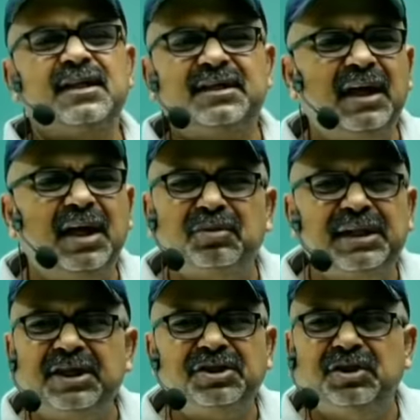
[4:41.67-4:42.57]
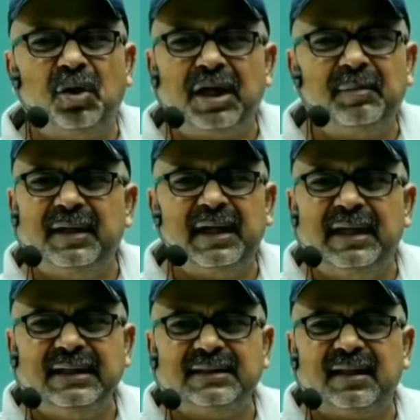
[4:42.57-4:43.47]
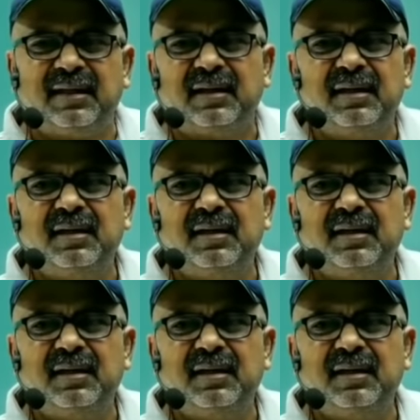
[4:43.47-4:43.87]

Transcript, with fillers: शिक्षा का उद्देश्य नौकर बनना नहीं है सर